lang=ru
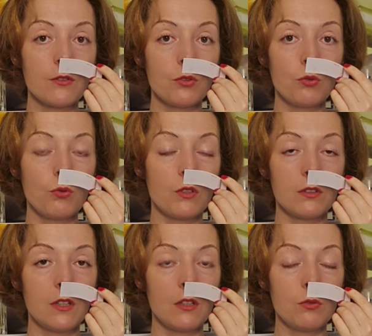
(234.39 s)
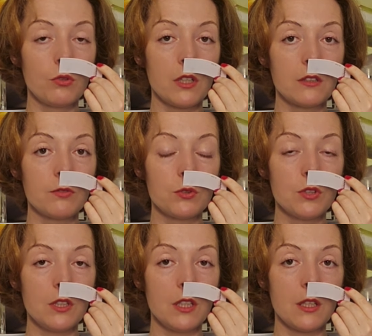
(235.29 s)
но далеко это все
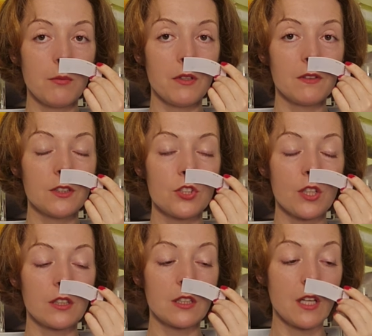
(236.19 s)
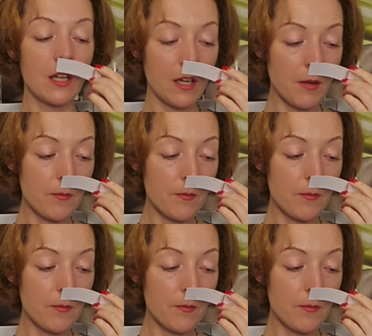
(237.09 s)
не на первых сечах, февралях.